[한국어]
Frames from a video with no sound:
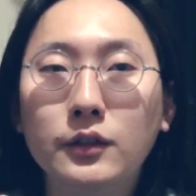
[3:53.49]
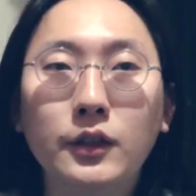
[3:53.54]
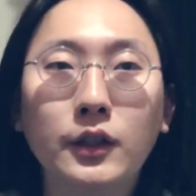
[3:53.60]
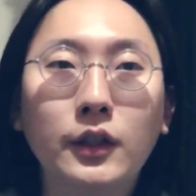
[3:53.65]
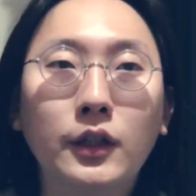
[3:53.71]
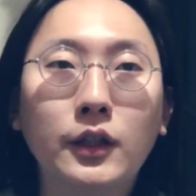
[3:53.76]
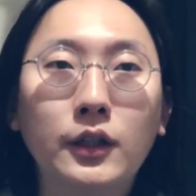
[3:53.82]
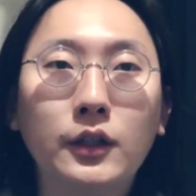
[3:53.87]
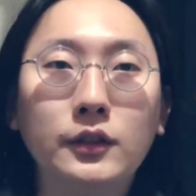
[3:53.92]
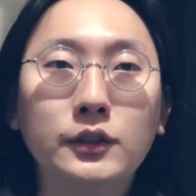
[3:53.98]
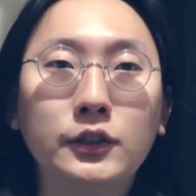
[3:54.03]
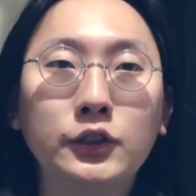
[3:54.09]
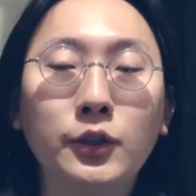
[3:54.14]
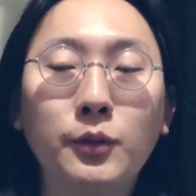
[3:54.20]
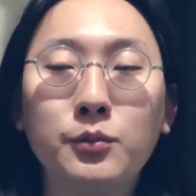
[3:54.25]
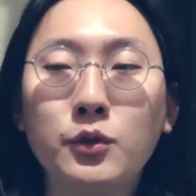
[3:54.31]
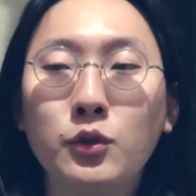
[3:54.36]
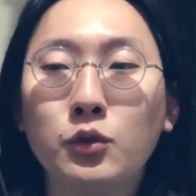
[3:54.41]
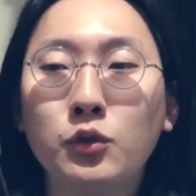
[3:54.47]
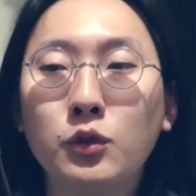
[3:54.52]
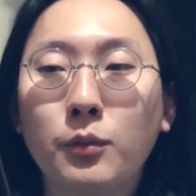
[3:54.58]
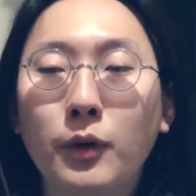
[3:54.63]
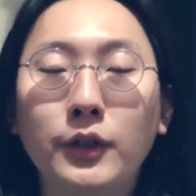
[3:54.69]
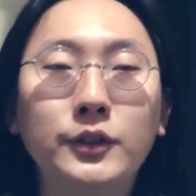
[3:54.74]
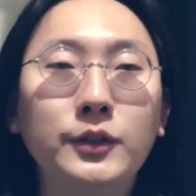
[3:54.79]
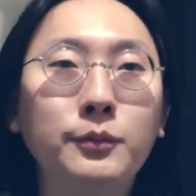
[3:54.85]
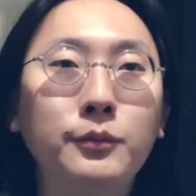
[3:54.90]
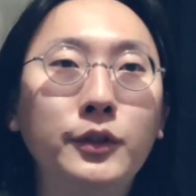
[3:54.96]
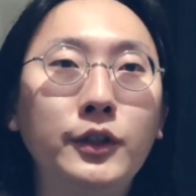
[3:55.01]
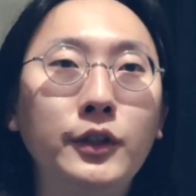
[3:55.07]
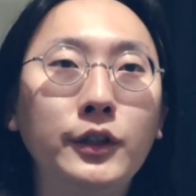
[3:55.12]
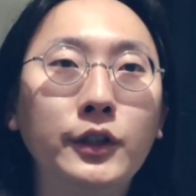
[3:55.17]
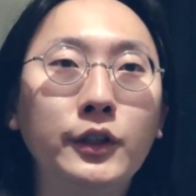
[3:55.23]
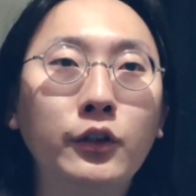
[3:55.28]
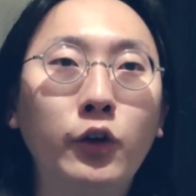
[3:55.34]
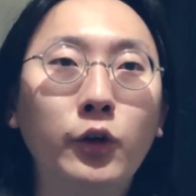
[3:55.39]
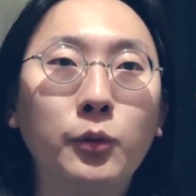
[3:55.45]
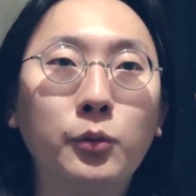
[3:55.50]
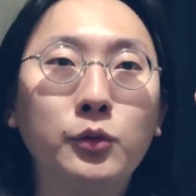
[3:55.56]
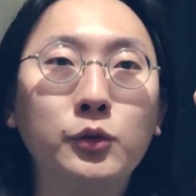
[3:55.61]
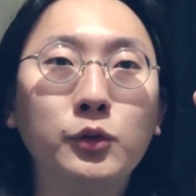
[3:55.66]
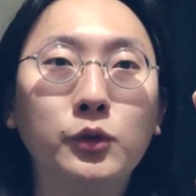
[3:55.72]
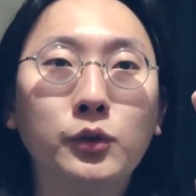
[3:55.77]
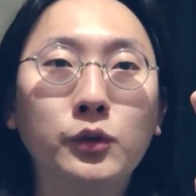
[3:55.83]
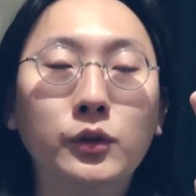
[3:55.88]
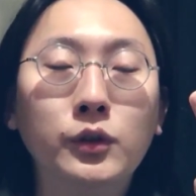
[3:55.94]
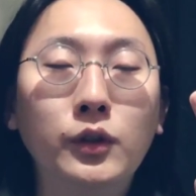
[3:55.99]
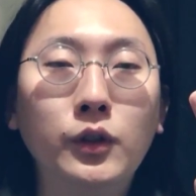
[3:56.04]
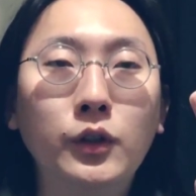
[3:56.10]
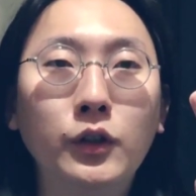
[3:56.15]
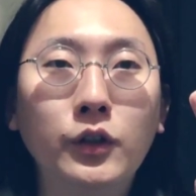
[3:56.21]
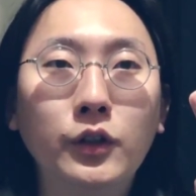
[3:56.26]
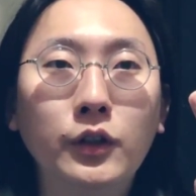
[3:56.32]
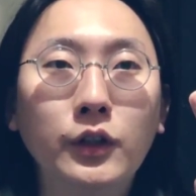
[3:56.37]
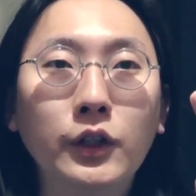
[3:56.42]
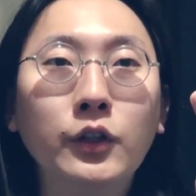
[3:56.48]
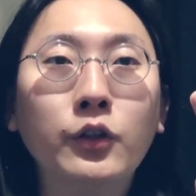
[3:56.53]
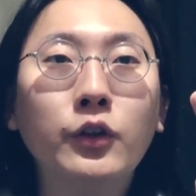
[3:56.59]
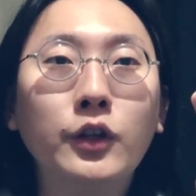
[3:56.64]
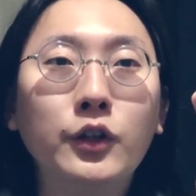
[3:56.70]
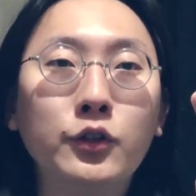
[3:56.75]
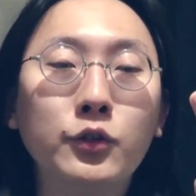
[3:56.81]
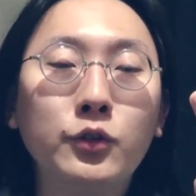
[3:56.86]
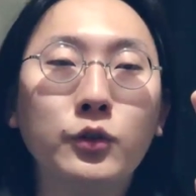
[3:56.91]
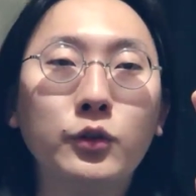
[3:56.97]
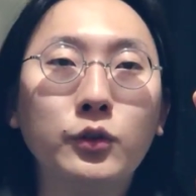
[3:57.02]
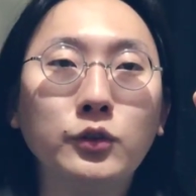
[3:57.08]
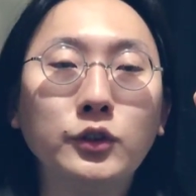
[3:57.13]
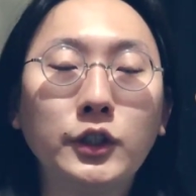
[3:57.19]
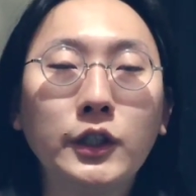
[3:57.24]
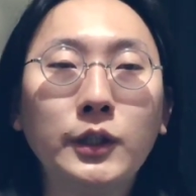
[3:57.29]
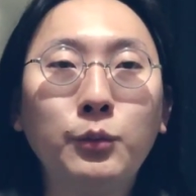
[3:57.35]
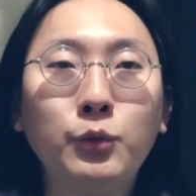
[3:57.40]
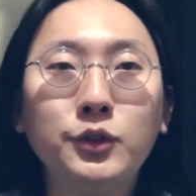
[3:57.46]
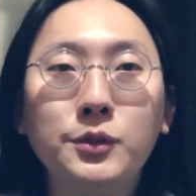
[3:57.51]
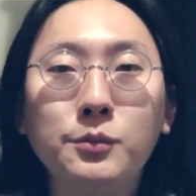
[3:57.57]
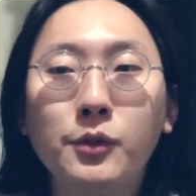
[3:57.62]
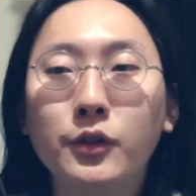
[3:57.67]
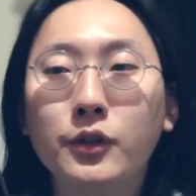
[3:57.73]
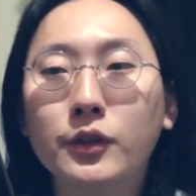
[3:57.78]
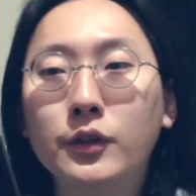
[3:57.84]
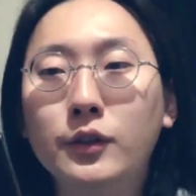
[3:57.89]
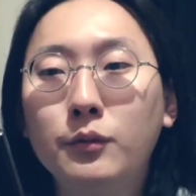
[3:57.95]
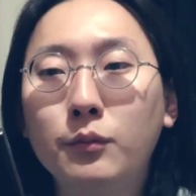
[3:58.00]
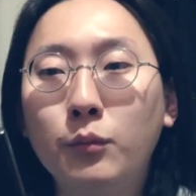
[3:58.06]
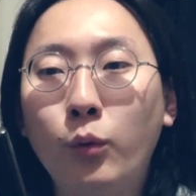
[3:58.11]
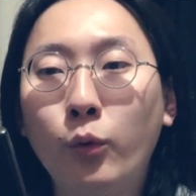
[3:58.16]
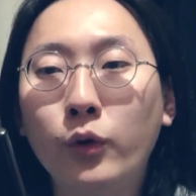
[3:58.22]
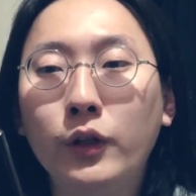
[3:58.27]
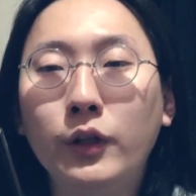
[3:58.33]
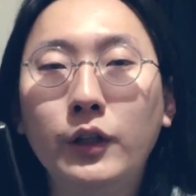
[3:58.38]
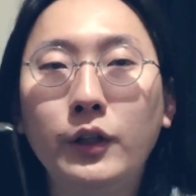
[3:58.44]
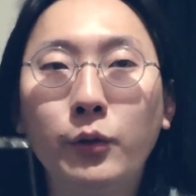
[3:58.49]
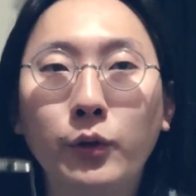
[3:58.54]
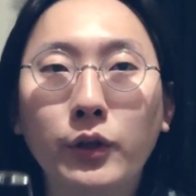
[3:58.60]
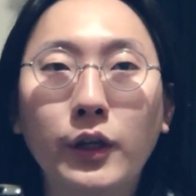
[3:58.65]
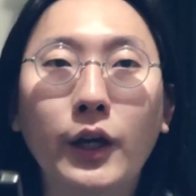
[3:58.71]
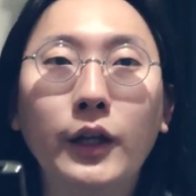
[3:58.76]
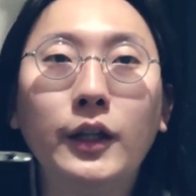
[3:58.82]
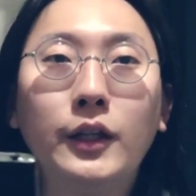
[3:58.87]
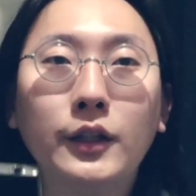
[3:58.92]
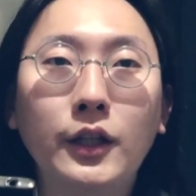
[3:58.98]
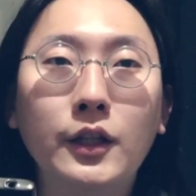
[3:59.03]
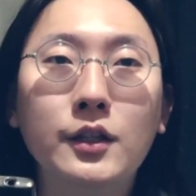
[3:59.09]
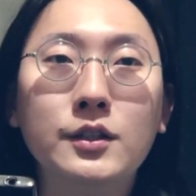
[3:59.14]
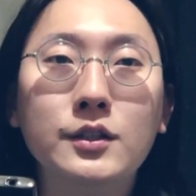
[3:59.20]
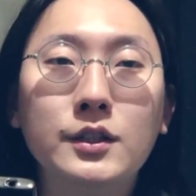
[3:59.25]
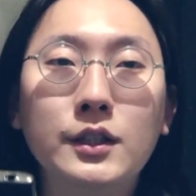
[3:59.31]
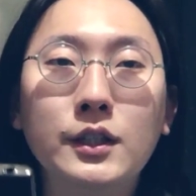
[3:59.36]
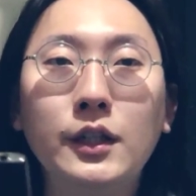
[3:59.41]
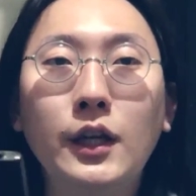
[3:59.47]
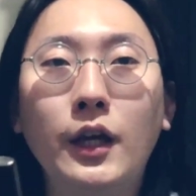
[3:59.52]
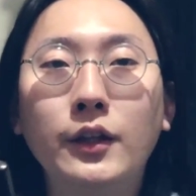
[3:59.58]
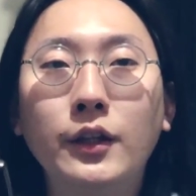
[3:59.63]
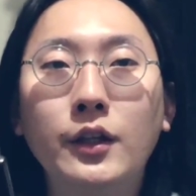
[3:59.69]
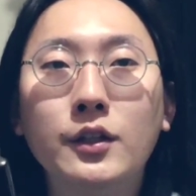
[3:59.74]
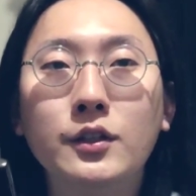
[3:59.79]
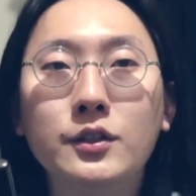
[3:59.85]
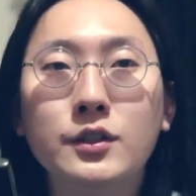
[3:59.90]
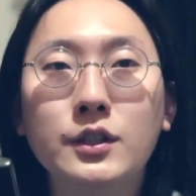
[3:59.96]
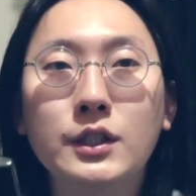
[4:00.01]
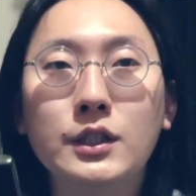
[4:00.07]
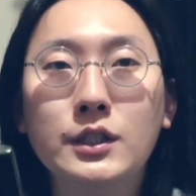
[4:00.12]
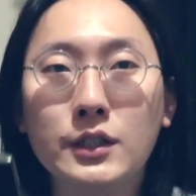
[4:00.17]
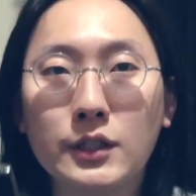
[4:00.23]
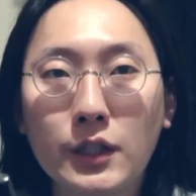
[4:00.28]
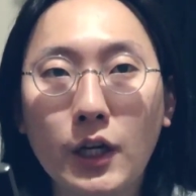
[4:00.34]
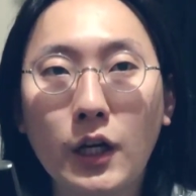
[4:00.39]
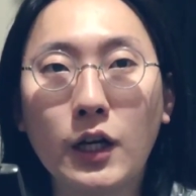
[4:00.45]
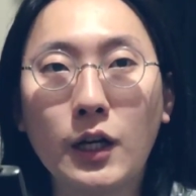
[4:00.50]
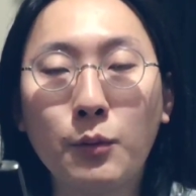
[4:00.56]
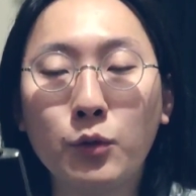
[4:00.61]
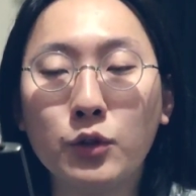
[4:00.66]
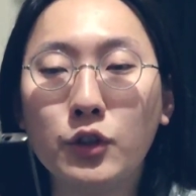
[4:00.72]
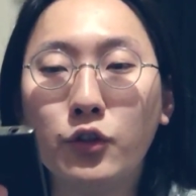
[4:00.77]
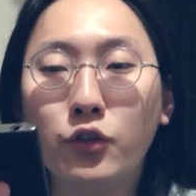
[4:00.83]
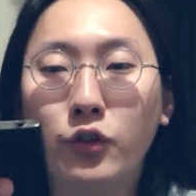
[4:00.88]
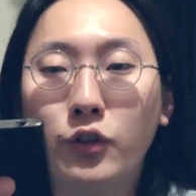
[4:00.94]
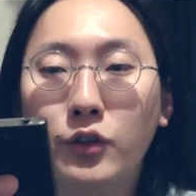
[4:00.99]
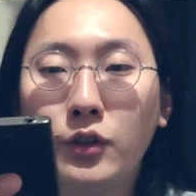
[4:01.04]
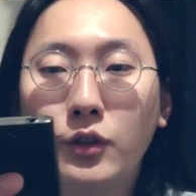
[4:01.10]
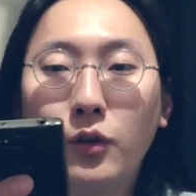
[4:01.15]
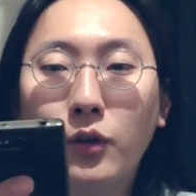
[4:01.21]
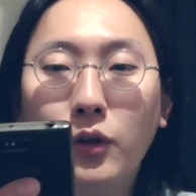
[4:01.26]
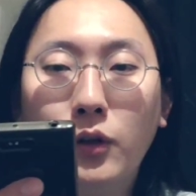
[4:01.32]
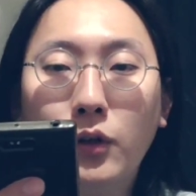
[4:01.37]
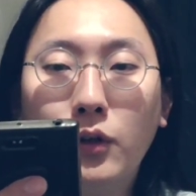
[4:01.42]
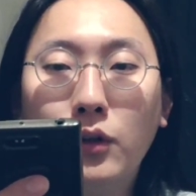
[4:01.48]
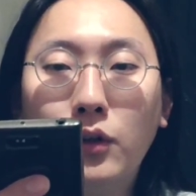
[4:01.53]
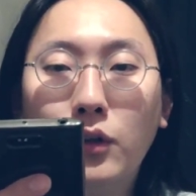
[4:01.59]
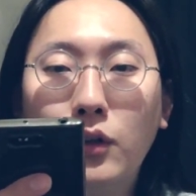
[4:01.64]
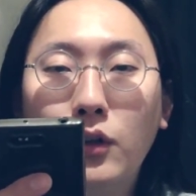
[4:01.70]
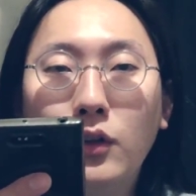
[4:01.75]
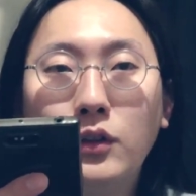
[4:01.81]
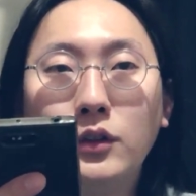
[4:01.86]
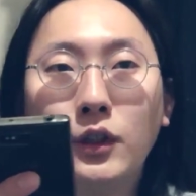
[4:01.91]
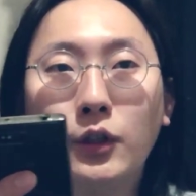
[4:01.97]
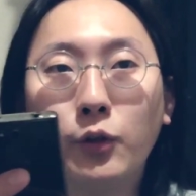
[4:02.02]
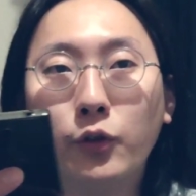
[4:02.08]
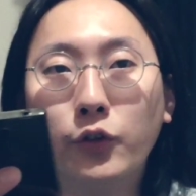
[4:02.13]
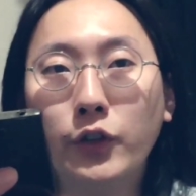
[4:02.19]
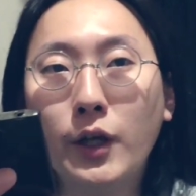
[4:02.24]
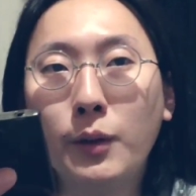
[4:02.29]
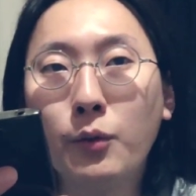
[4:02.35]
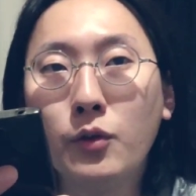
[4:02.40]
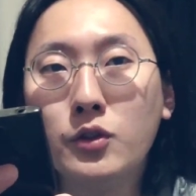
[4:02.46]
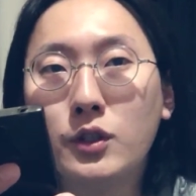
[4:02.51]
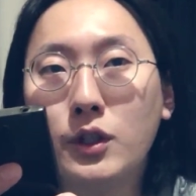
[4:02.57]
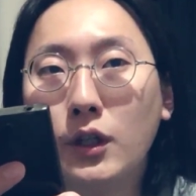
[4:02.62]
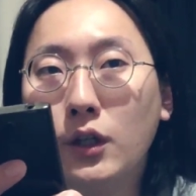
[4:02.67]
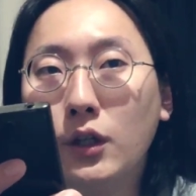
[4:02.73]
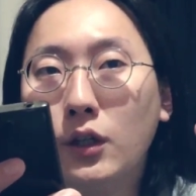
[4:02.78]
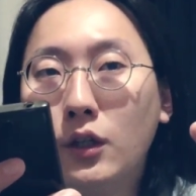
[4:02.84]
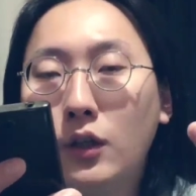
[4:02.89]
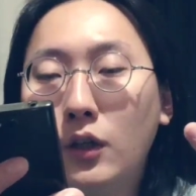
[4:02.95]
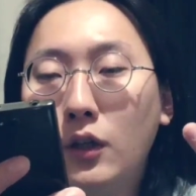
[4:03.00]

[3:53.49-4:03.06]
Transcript: 제가 직접적으로 말씀드리기는 어렵고, 인터넷으로 찾아보시면은 본인이 여기에 해당되는지 안 되는지 쉽게 알아보실 수 있을 거예요. 그리고 세 번째.